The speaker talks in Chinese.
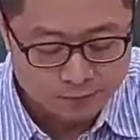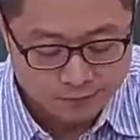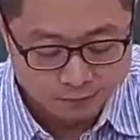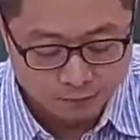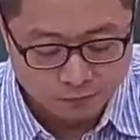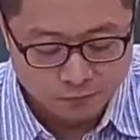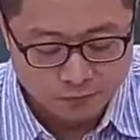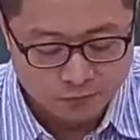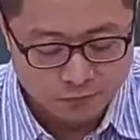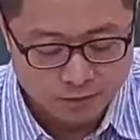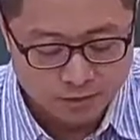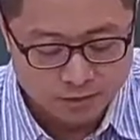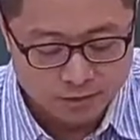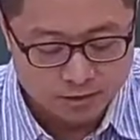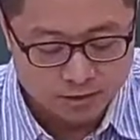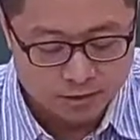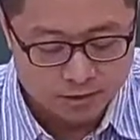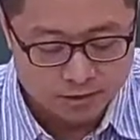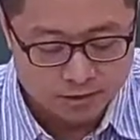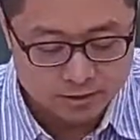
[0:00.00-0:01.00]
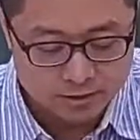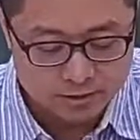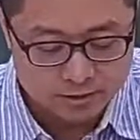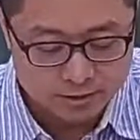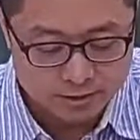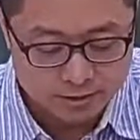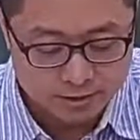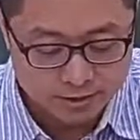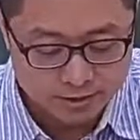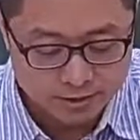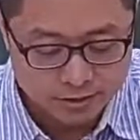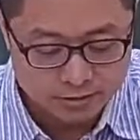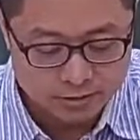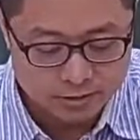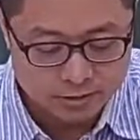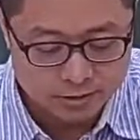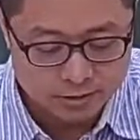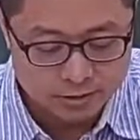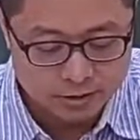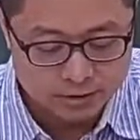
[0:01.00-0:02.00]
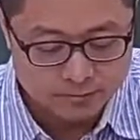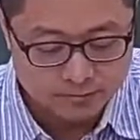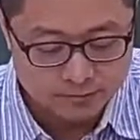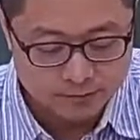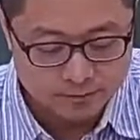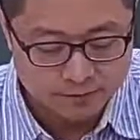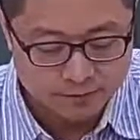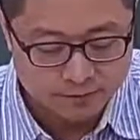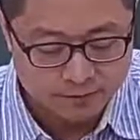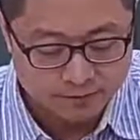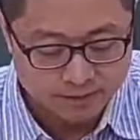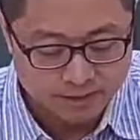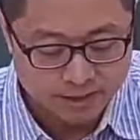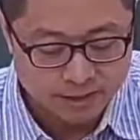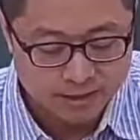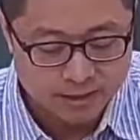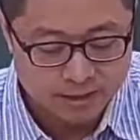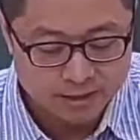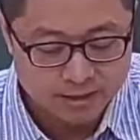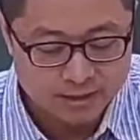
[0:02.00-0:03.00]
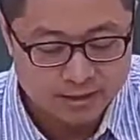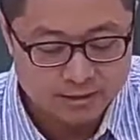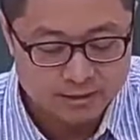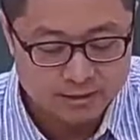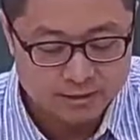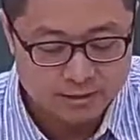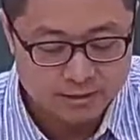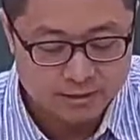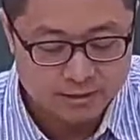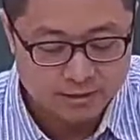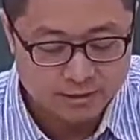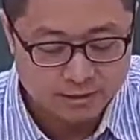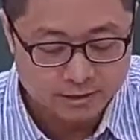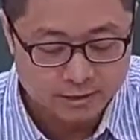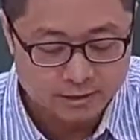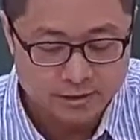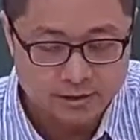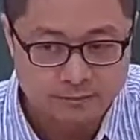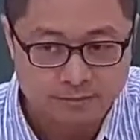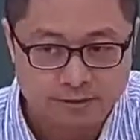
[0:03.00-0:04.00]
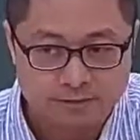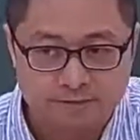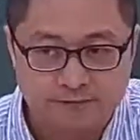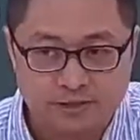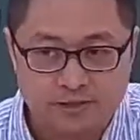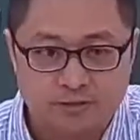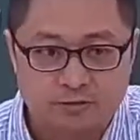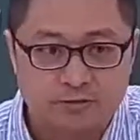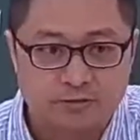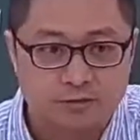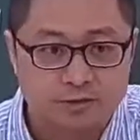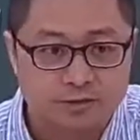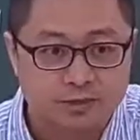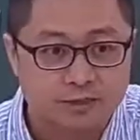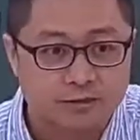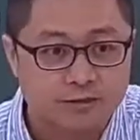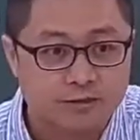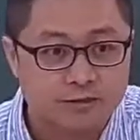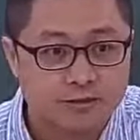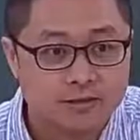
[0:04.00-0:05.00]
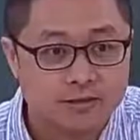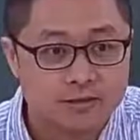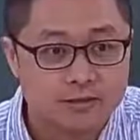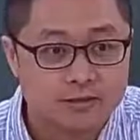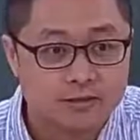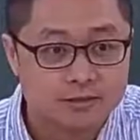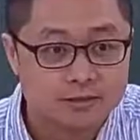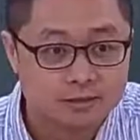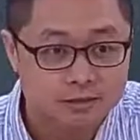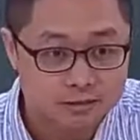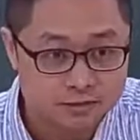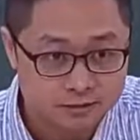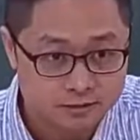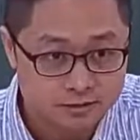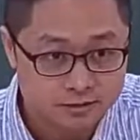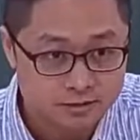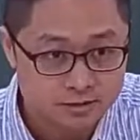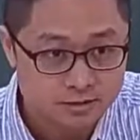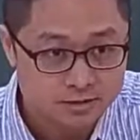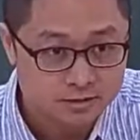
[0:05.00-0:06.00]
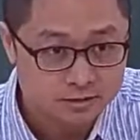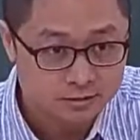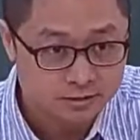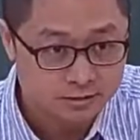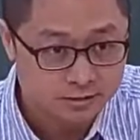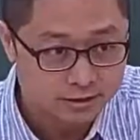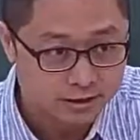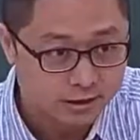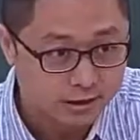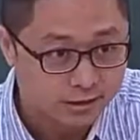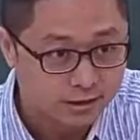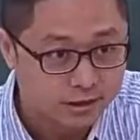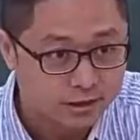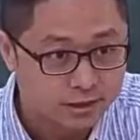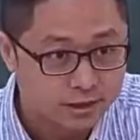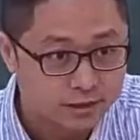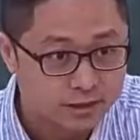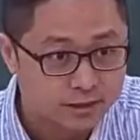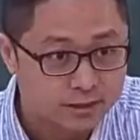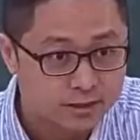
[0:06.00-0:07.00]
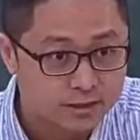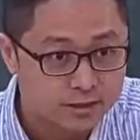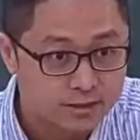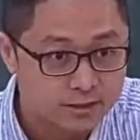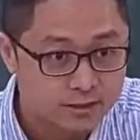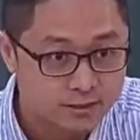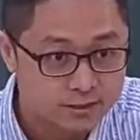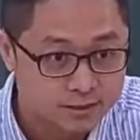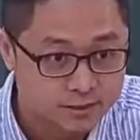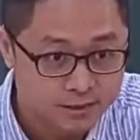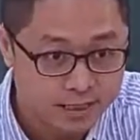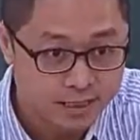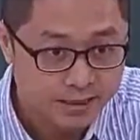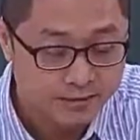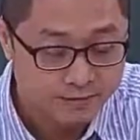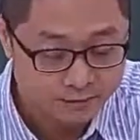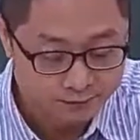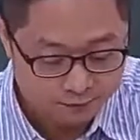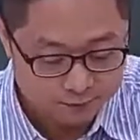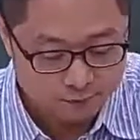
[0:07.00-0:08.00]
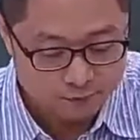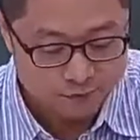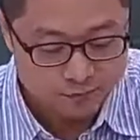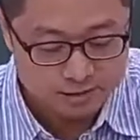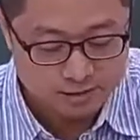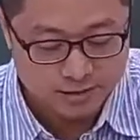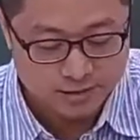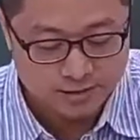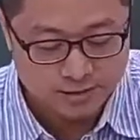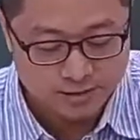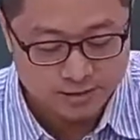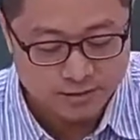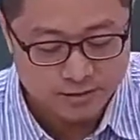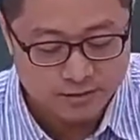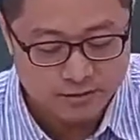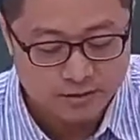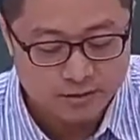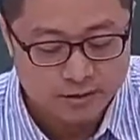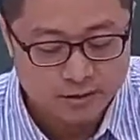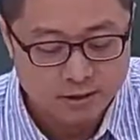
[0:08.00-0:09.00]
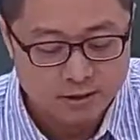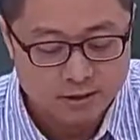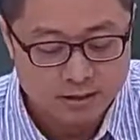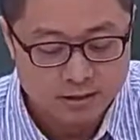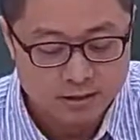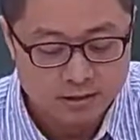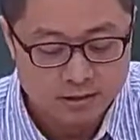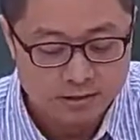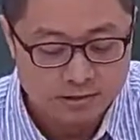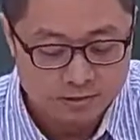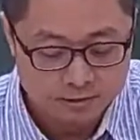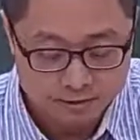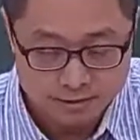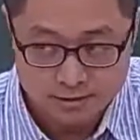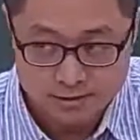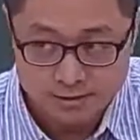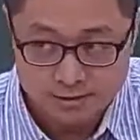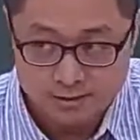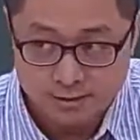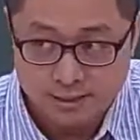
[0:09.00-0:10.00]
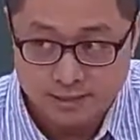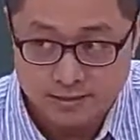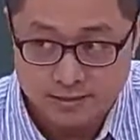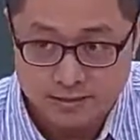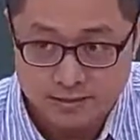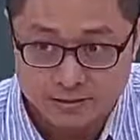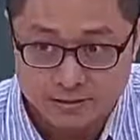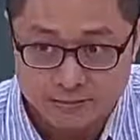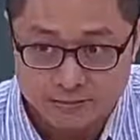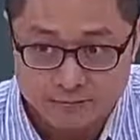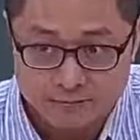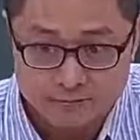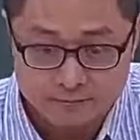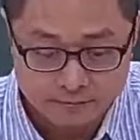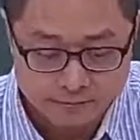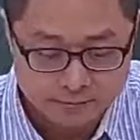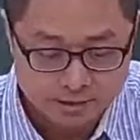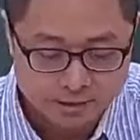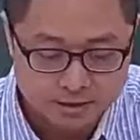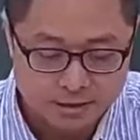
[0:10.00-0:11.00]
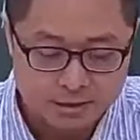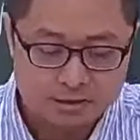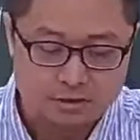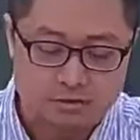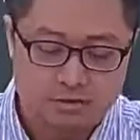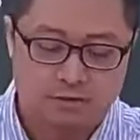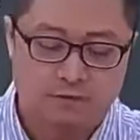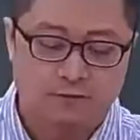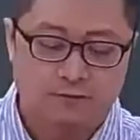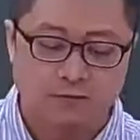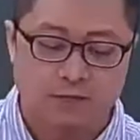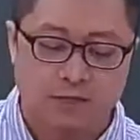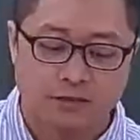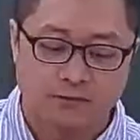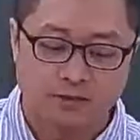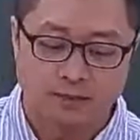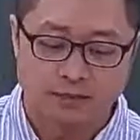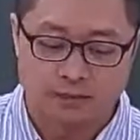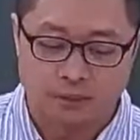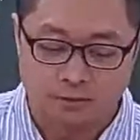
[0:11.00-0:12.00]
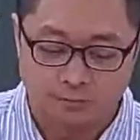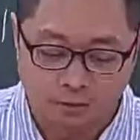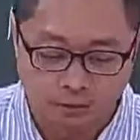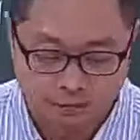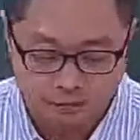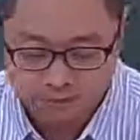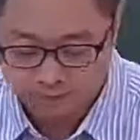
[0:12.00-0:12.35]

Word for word: 负二的 n 减一就是二的平方减一，二的平方是多少？四，四减一呢？三，负三到正三。也就是符号大小